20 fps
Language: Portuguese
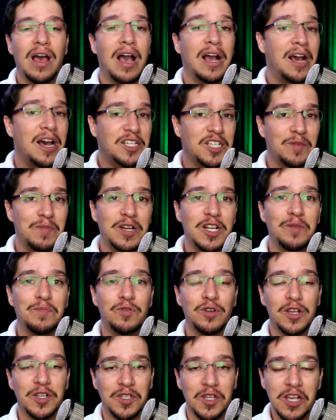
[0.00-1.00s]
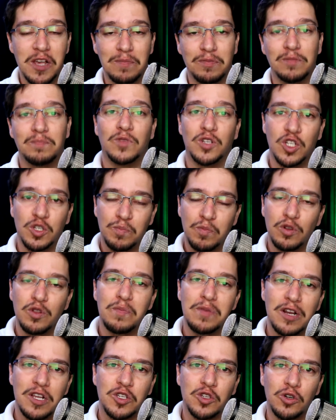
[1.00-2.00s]
A Casa Mana, por exemplo,
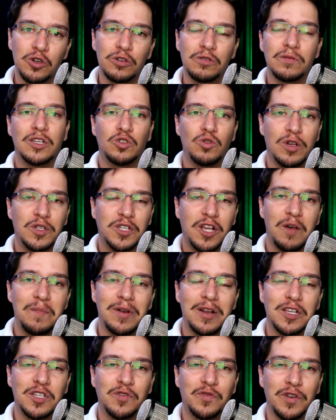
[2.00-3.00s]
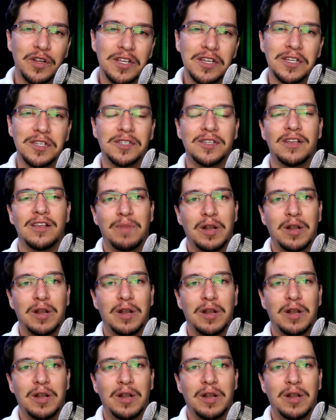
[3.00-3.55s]
disponibilizou suas câmeras frias